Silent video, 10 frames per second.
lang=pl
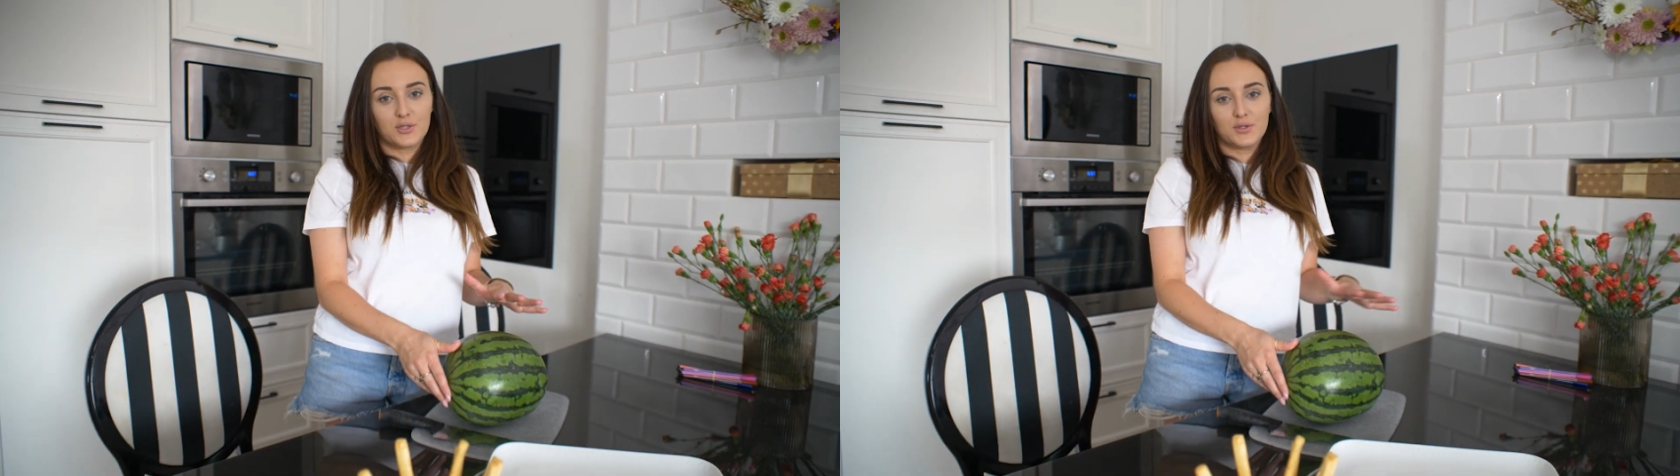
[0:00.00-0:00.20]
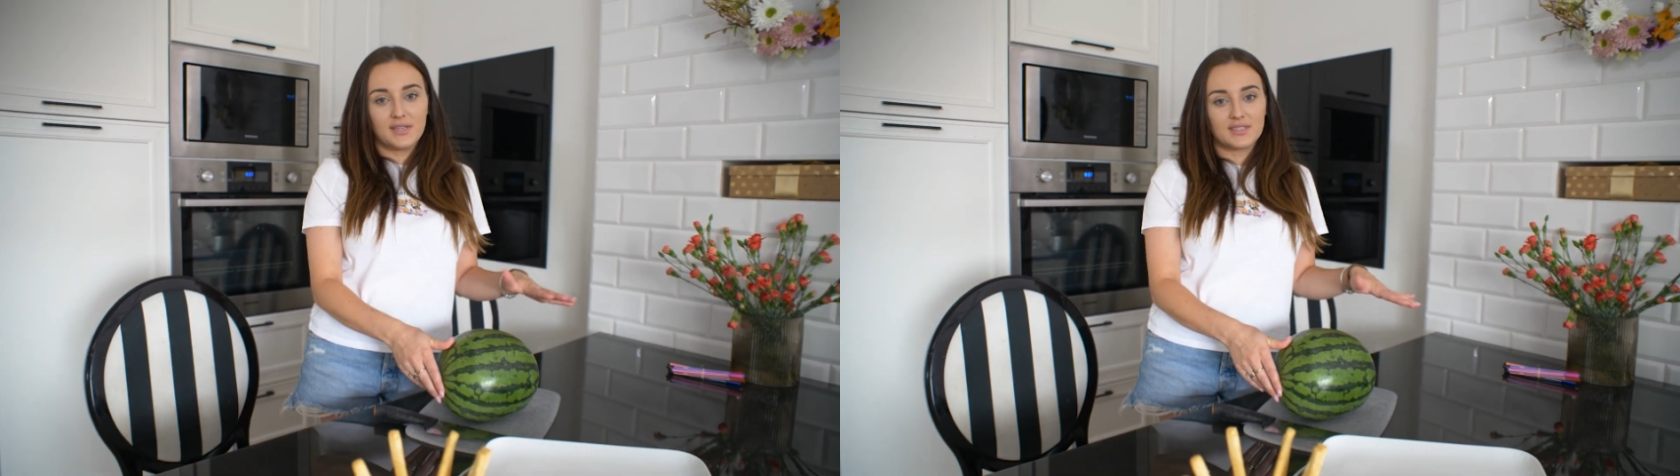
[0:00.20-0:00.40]

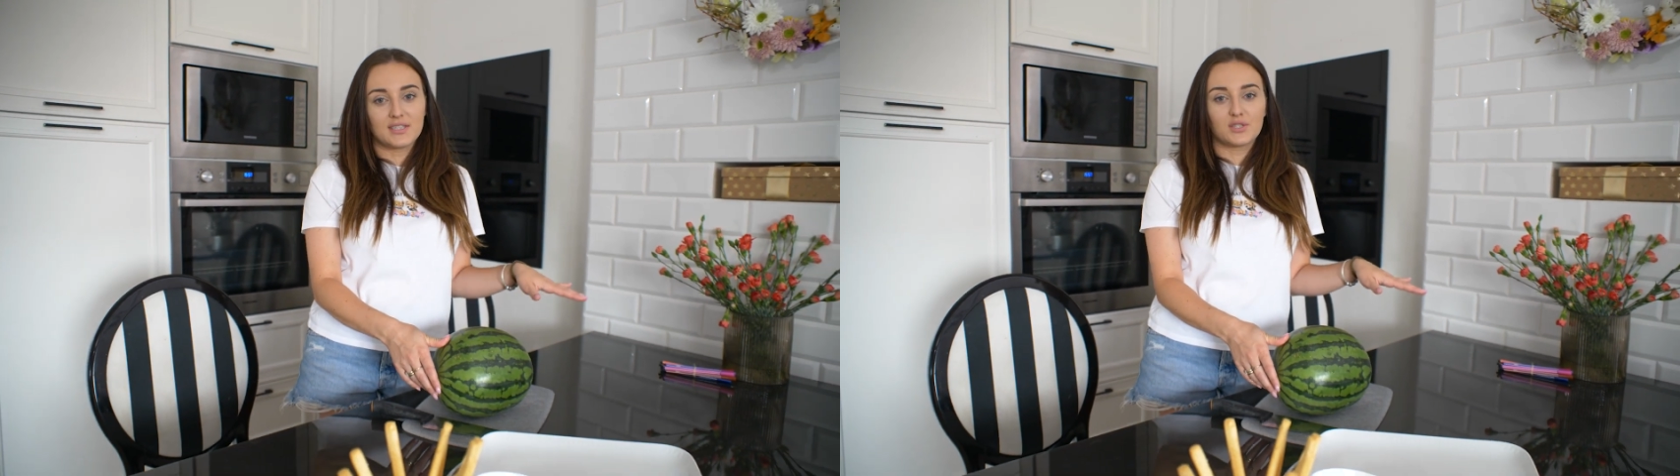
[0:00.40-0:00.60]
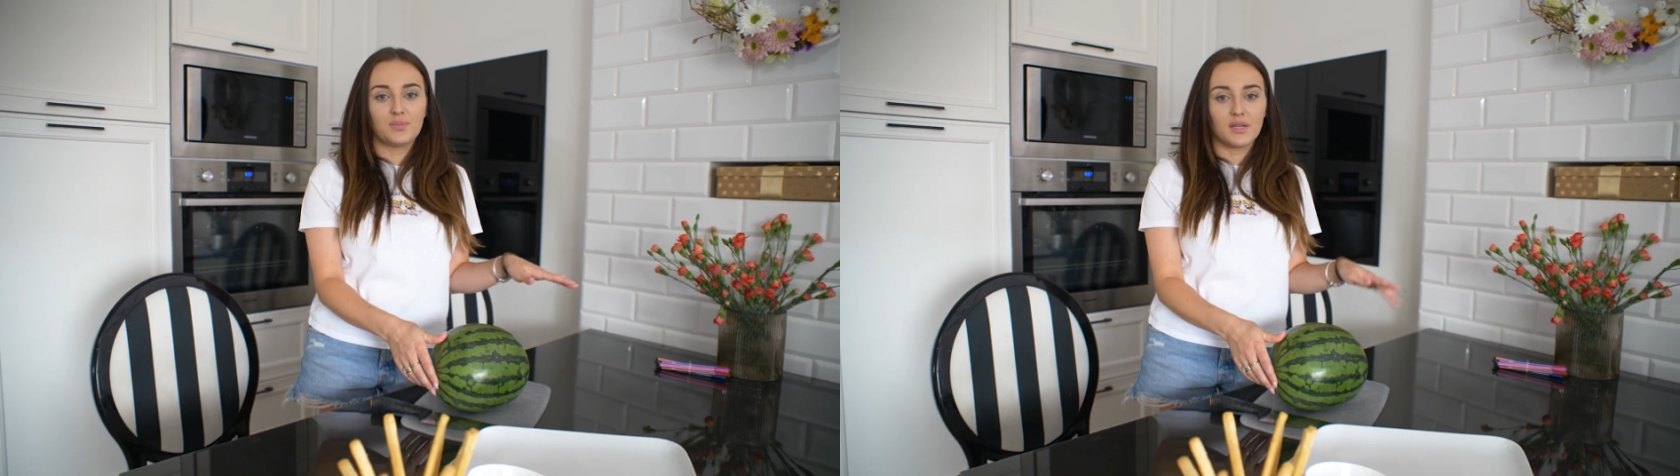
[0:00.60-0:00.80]
To nie jest
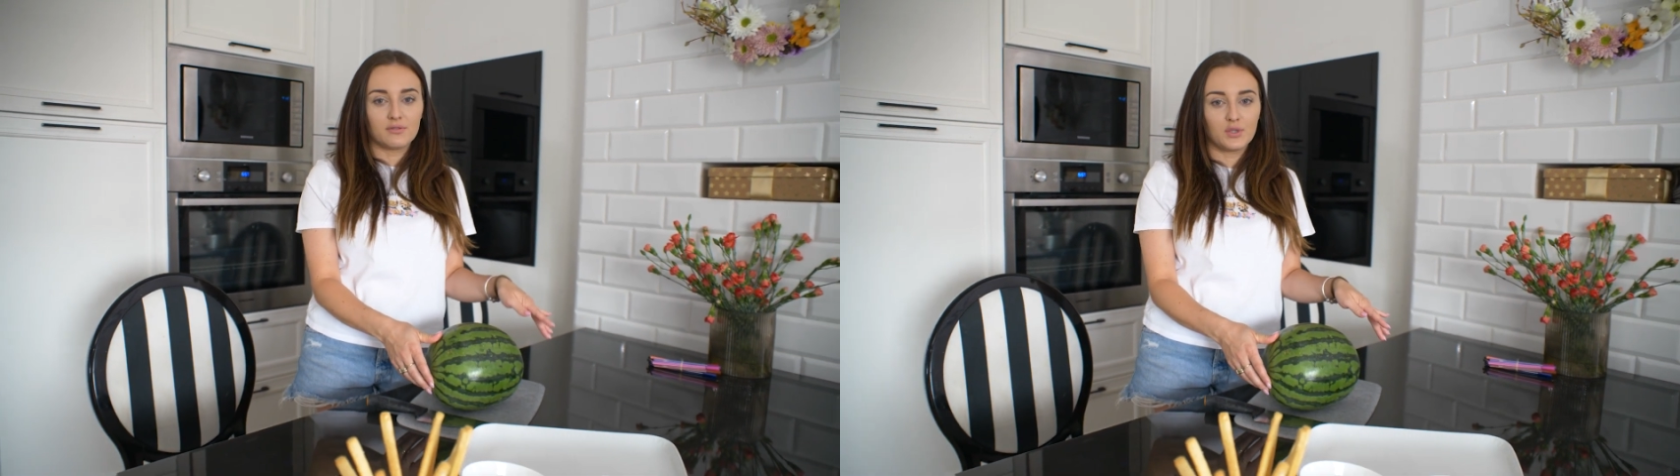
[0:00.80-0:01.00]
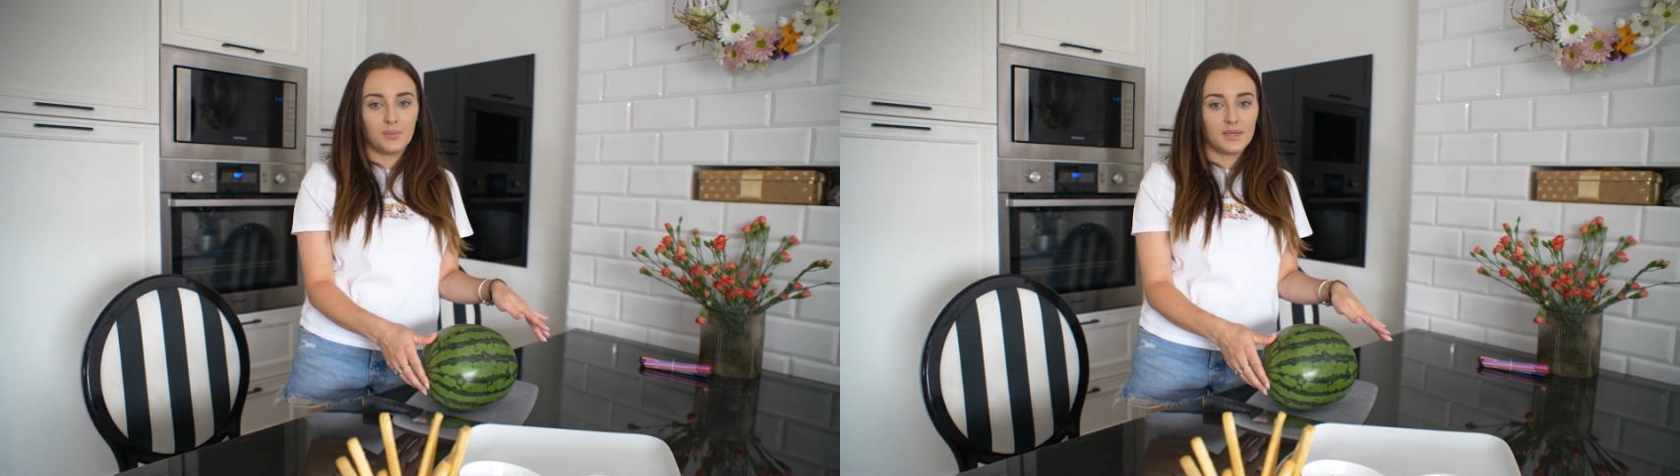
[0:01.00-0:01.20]
nasz
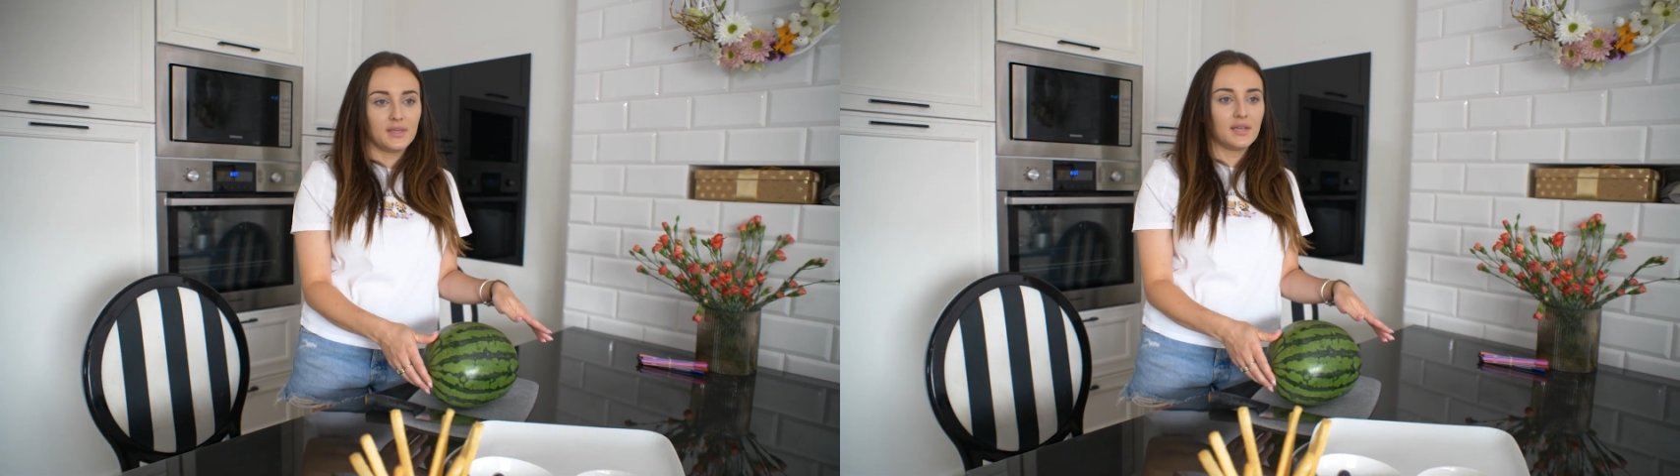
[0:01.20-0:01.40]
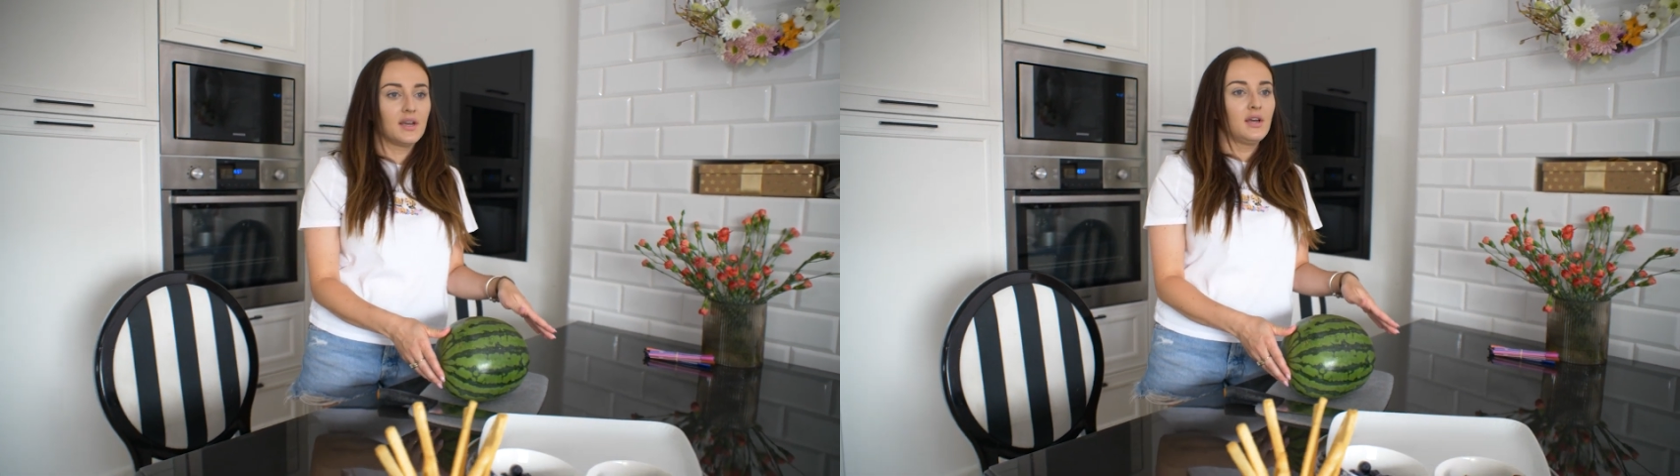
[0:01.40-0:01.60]
pierwszy
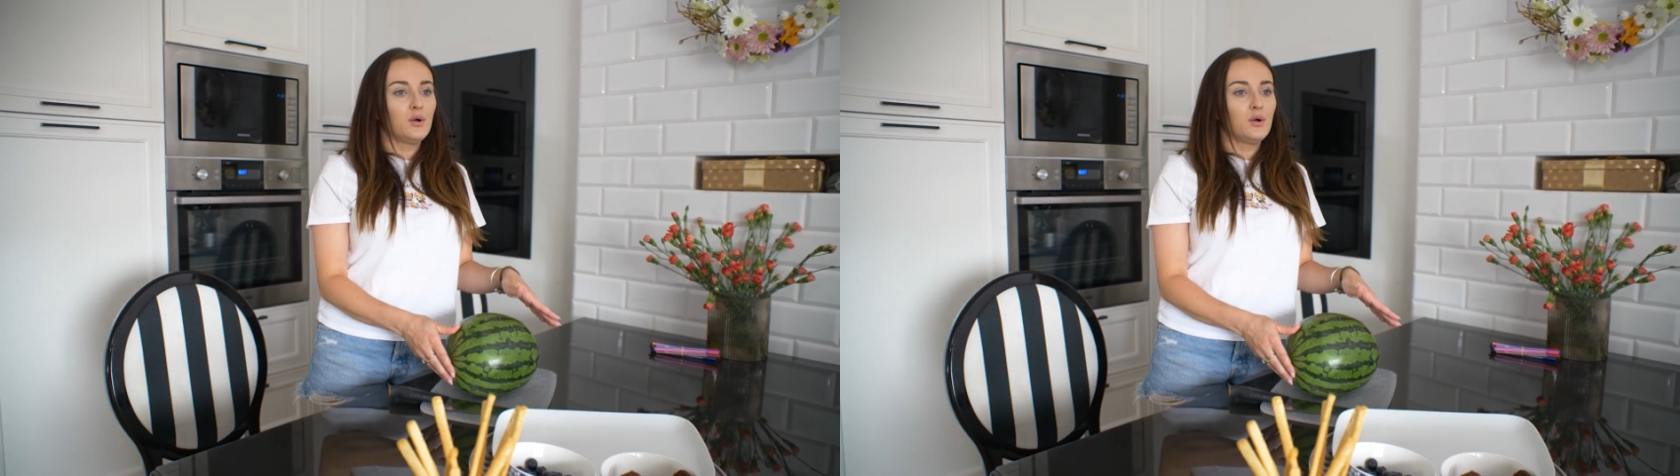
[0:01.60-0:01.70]
piknik,